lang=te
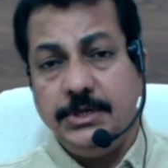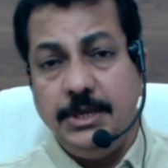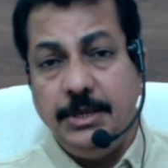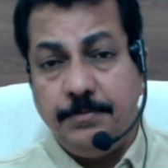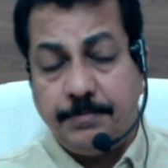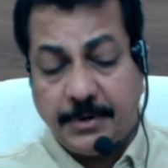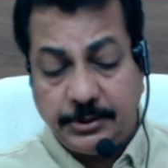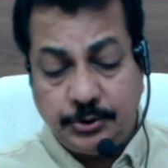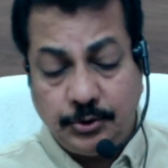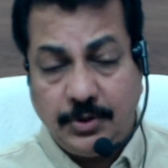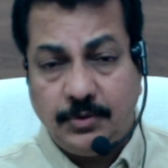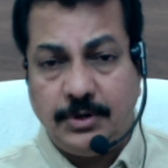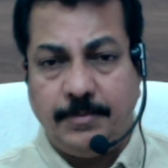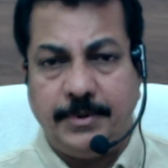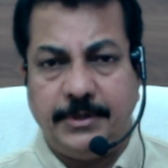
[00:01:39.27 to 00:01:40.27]
ఈ ప్రస్తుతం
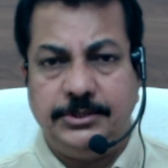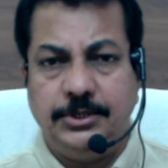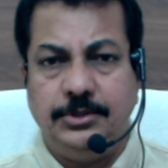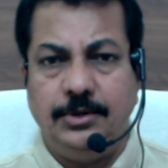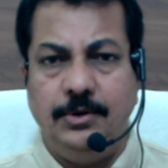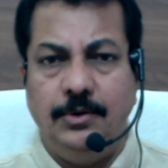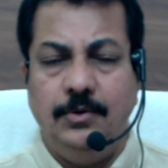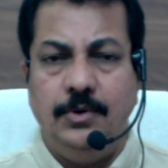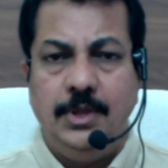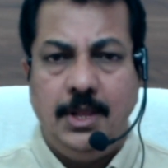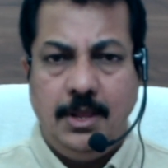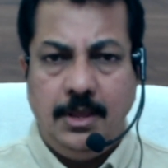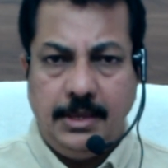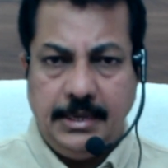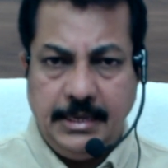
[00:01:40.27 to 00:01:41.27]
ఉన్న పరిస్థితుల్లో
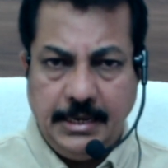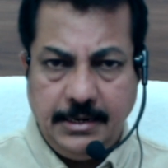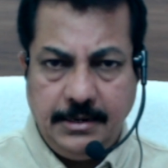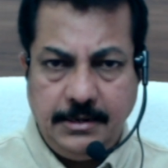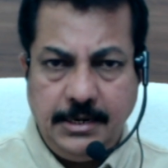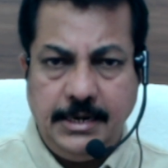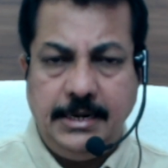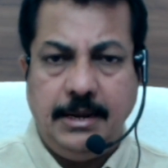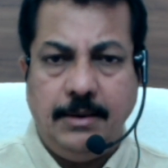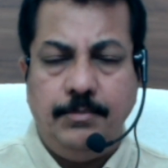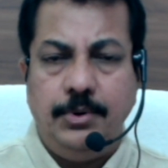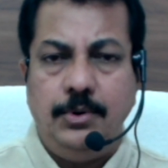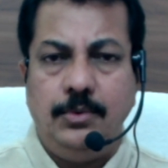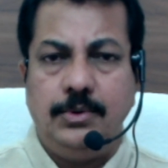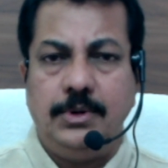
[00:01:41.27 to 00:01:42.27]
ఎన్ని
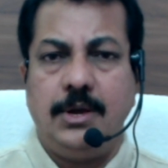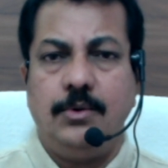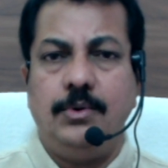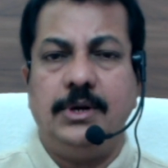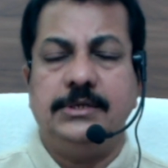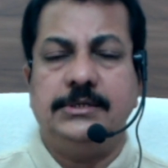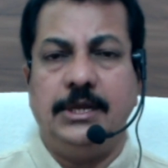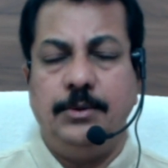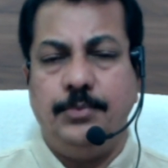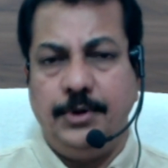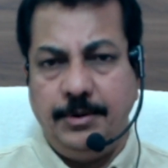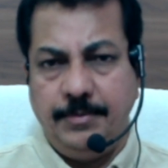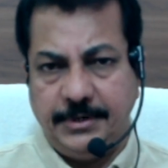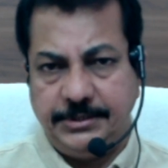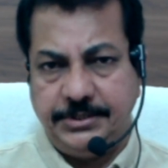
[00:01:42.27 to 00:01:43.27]
డబ్బులు ఉన్నా కూడా
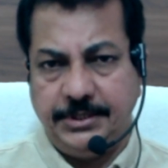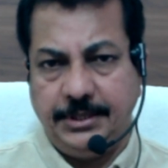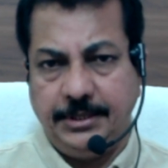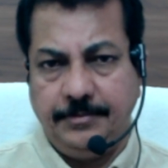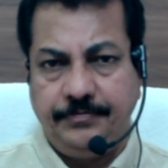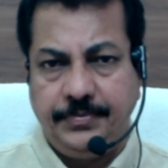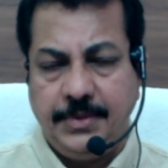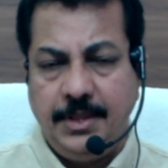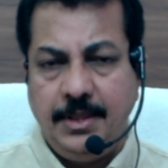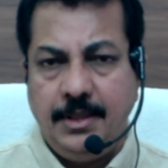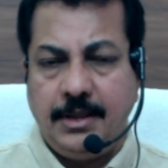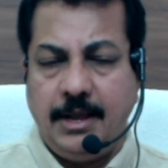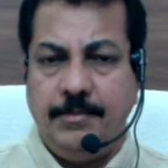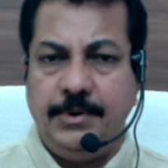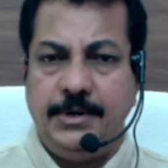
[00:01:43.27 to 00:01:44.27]
సరిపోని పరిస్థితి
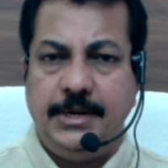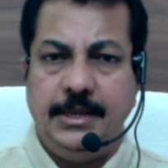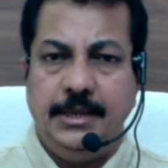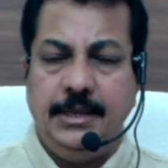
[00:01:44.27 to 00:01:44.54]
కాబట్టి